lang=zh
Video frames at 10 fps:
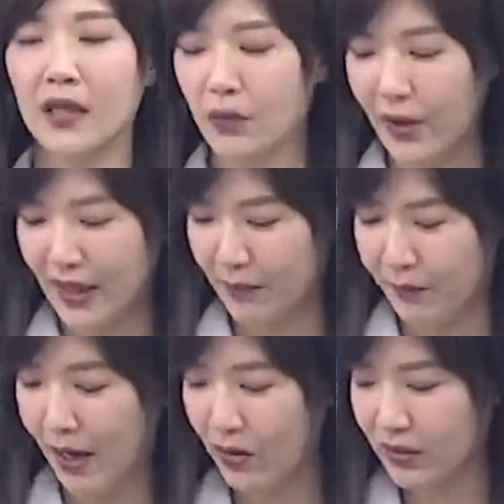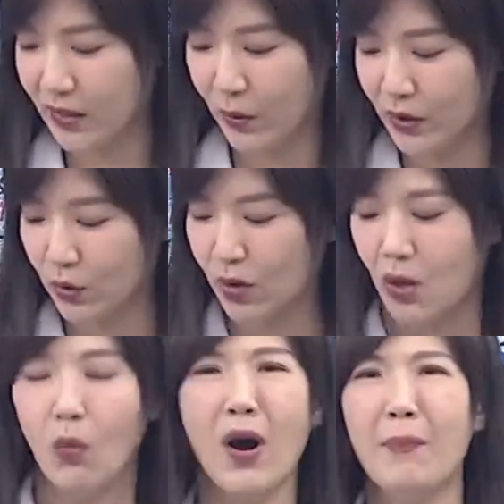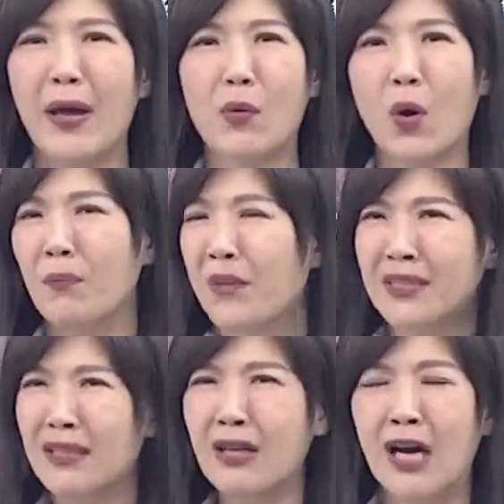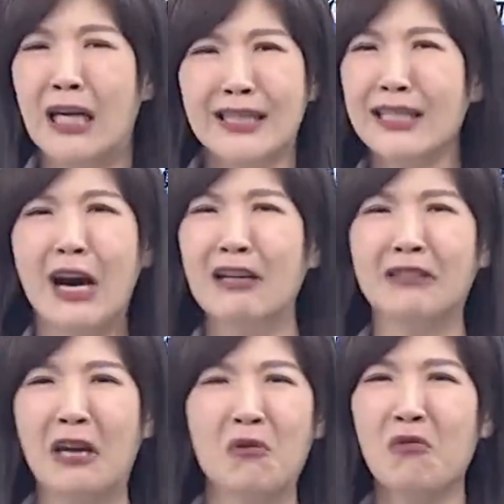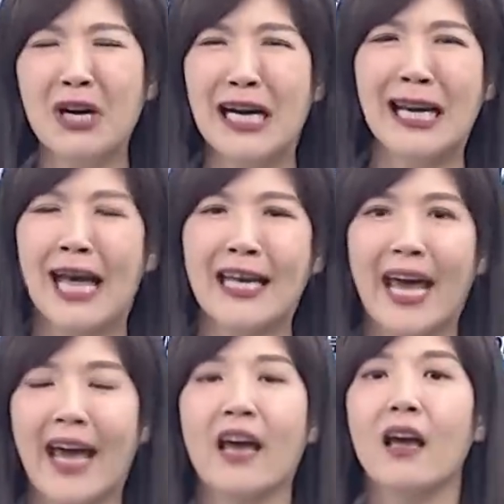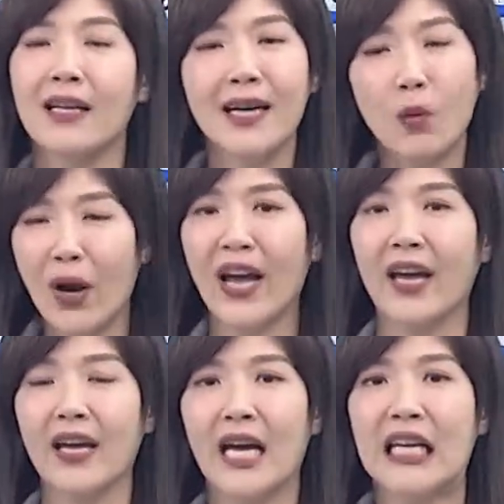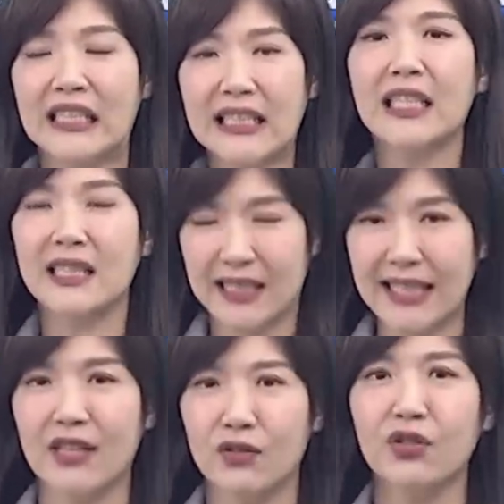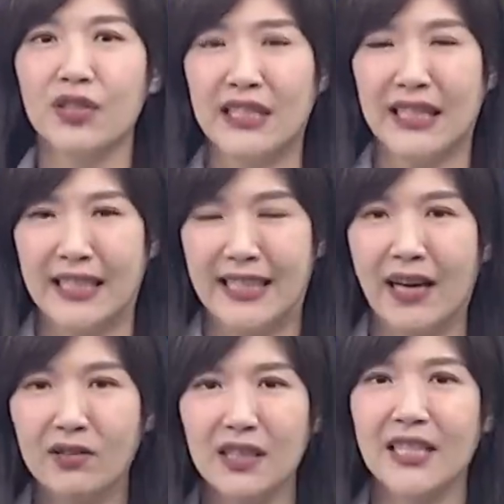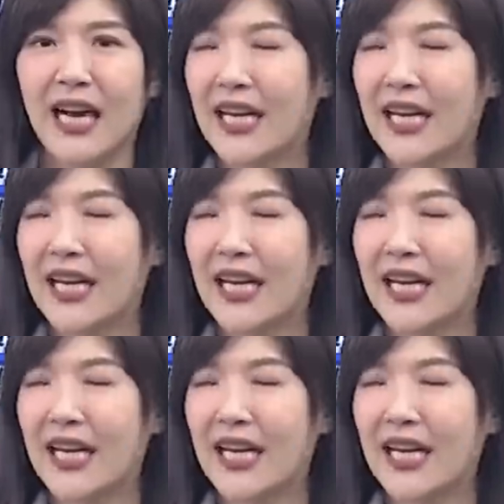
各位，你不要以为说哇，美国真的真的很挺乌克兰哎，各位。这件事情你要这样